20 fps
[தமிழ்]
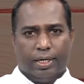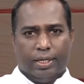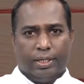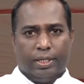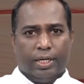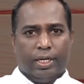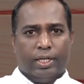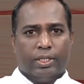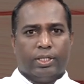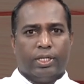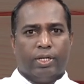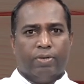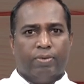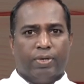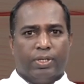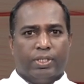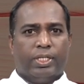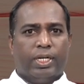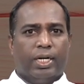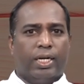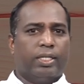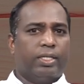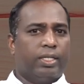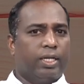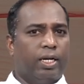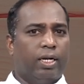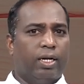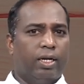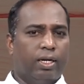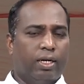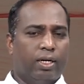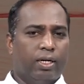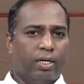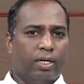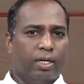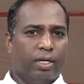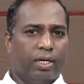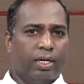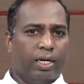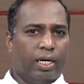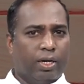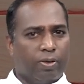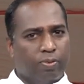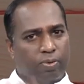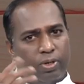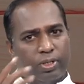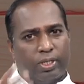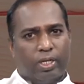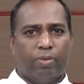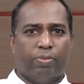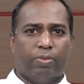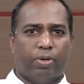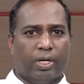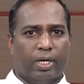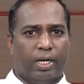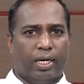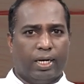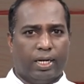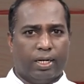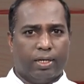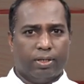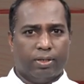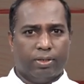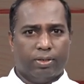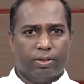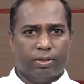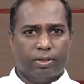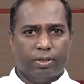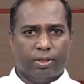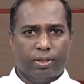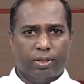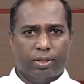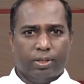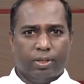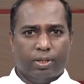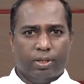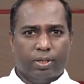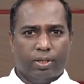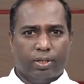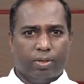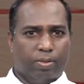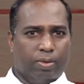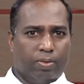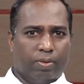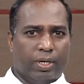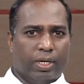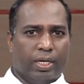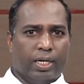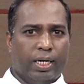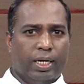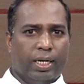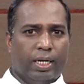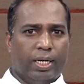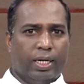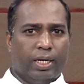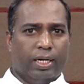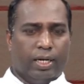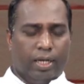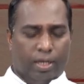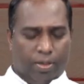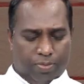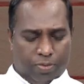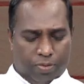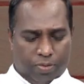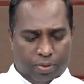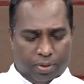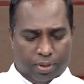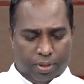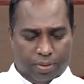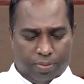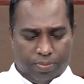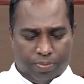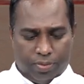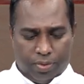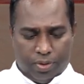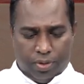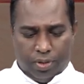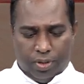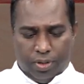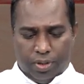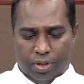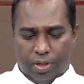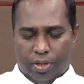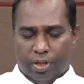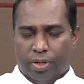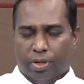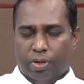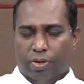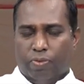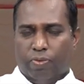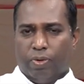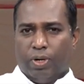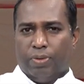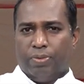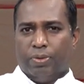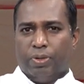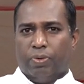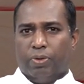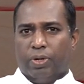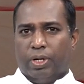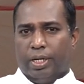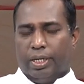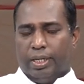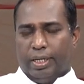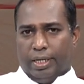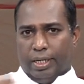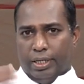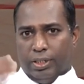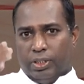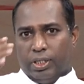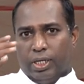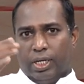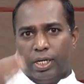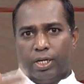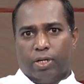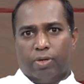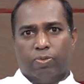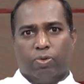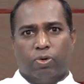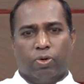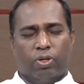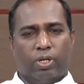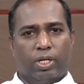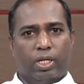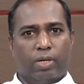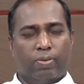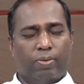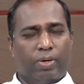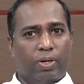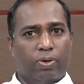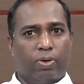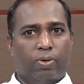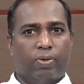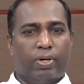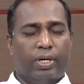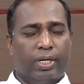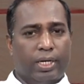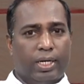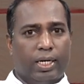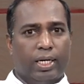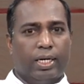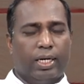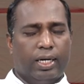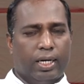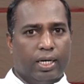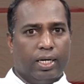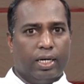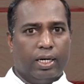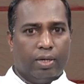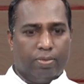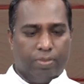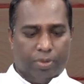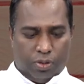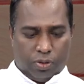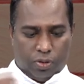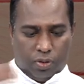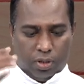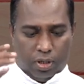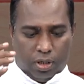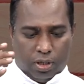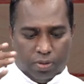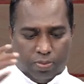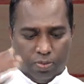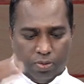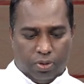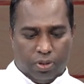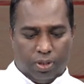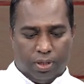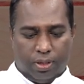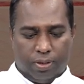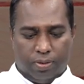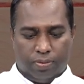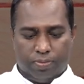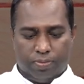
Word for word: இதயத்தின் வெற்றிடத்தில் கடவுள் தென்படுகிறார் நம்முடைய வாழ்க்கையில் நாம் வாழ்வினுடைய இதை எட்ஜில் இருக்கும்பொழுது இதுக்கு மேலே ஒரு வழியே இல்லை அப்படின்னு சொல்லுகின்ற பொழுது